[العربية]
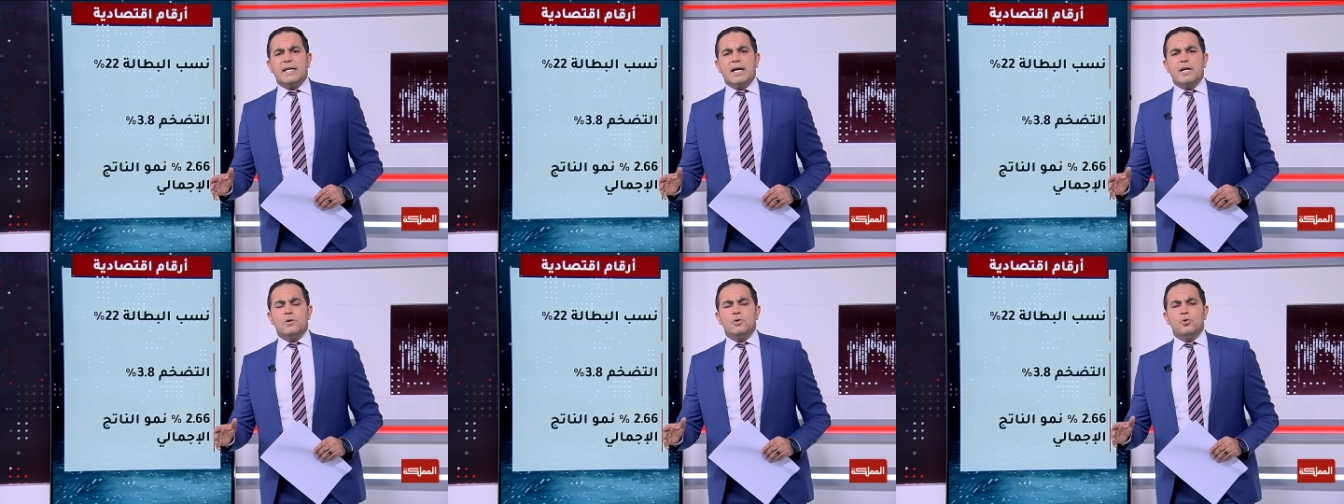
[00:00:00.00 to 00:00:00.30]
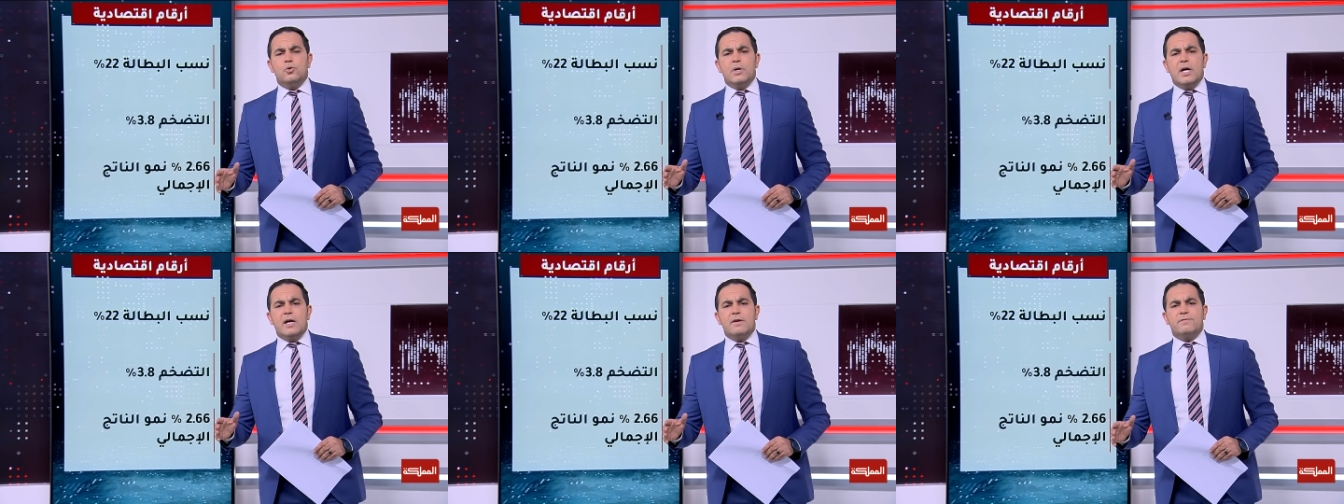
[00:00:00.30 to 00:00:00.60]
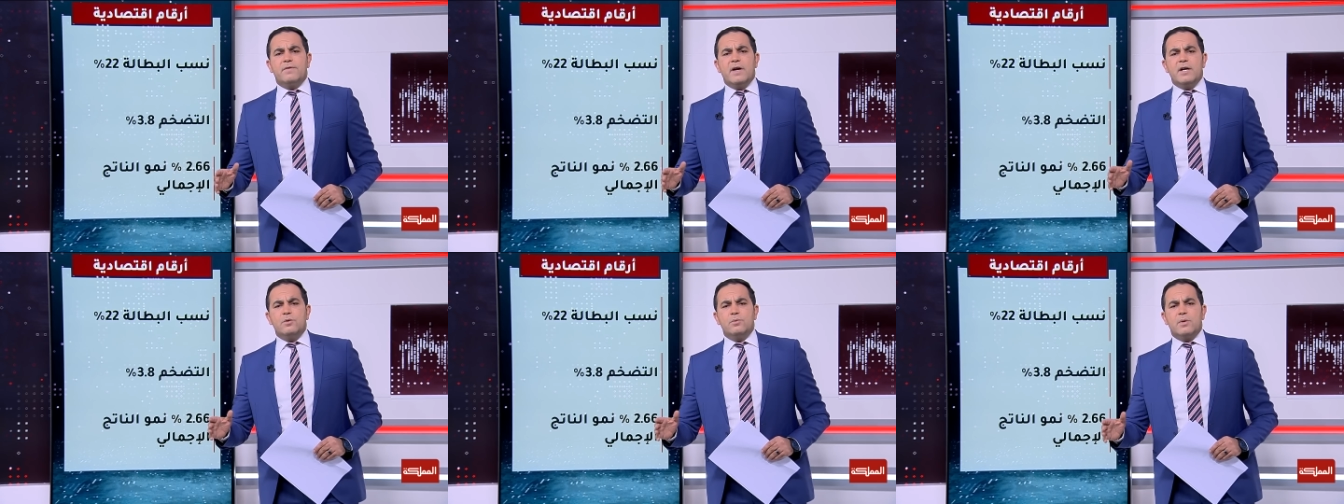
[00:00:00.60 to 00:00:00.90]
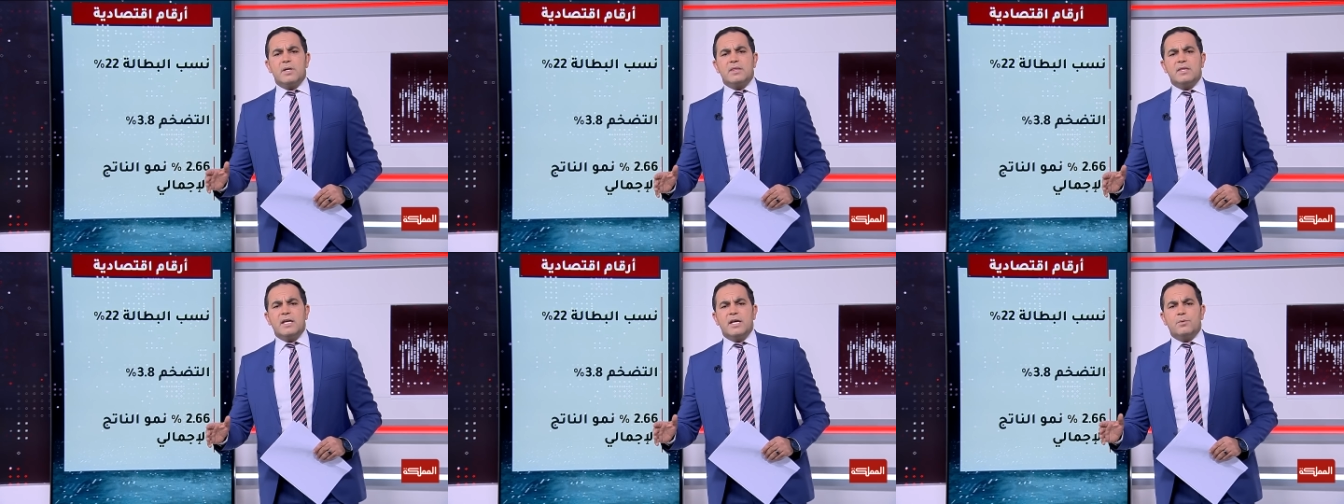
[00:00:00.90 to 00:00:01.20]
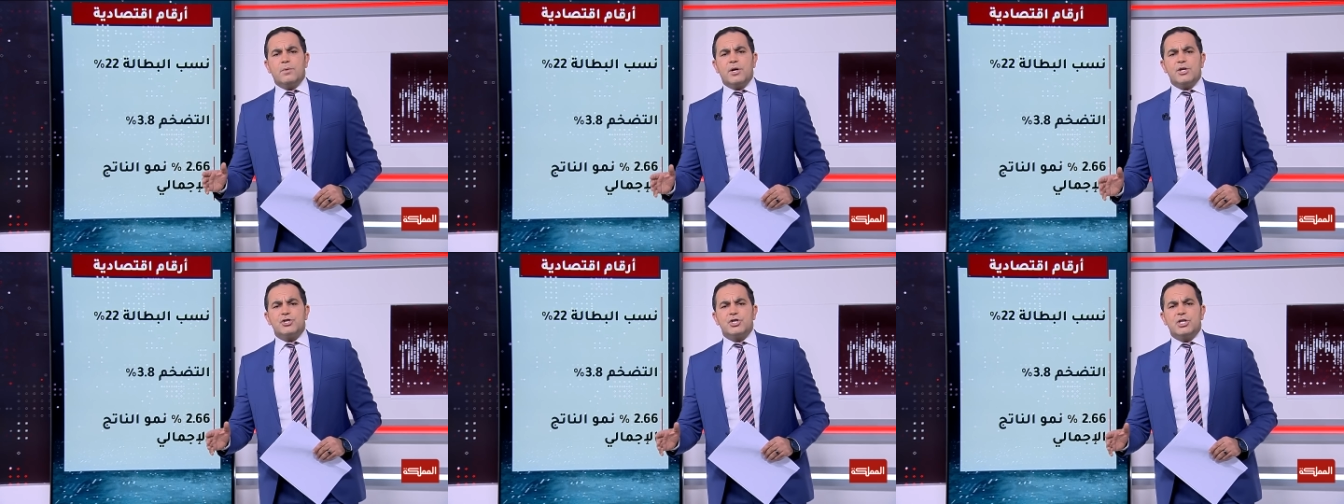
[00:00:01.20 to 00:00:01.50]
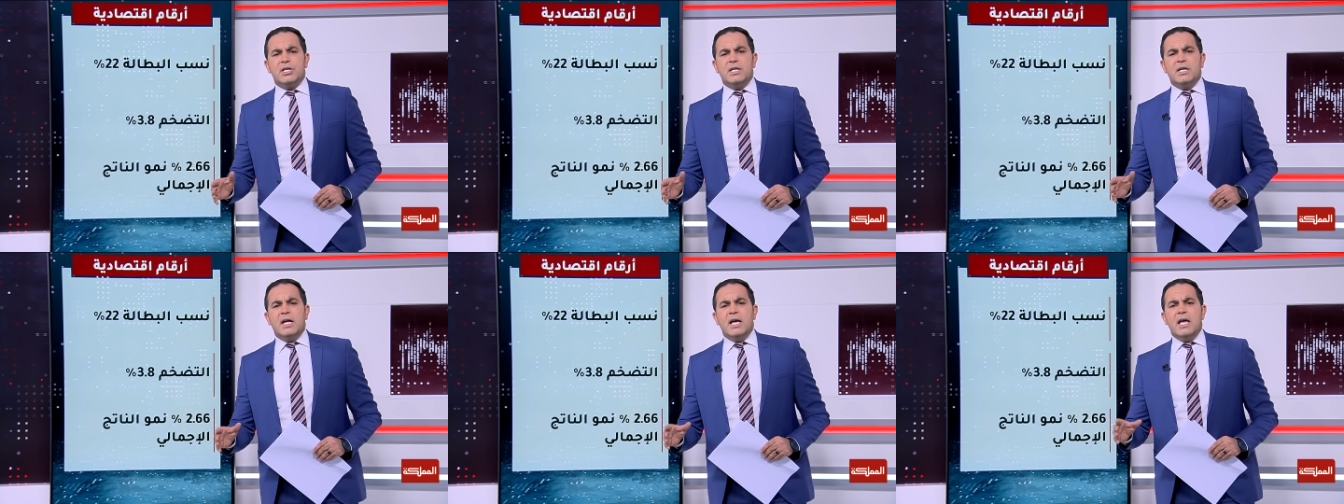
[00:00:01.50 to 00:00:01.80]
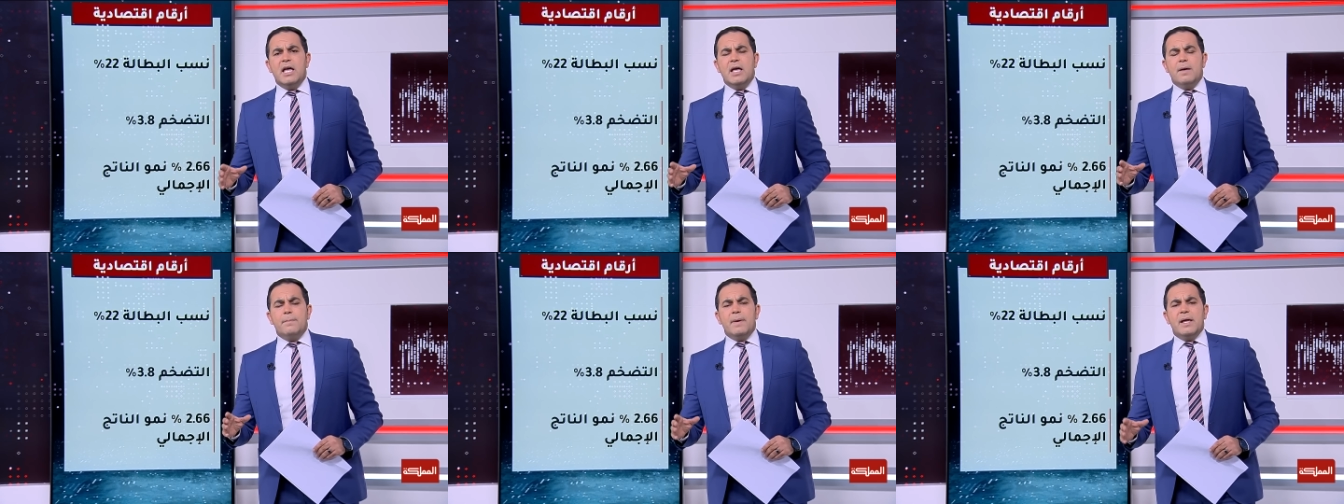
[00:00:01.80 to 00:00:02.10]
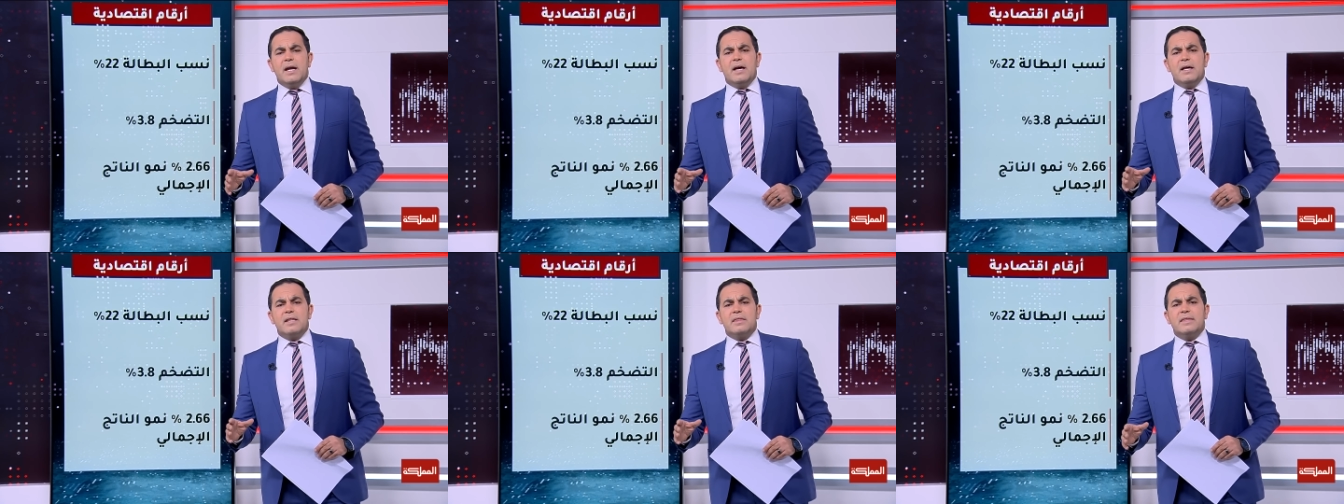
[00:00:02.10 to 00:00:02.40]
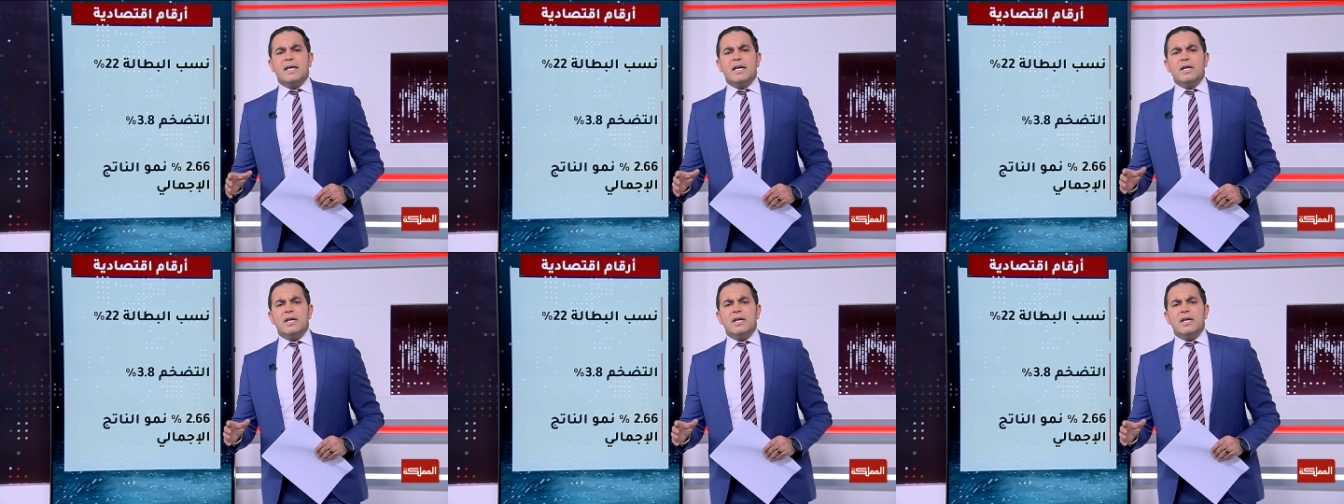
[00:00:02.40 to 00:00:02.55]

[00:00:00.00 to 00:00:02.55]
أيلول 2022 بلغ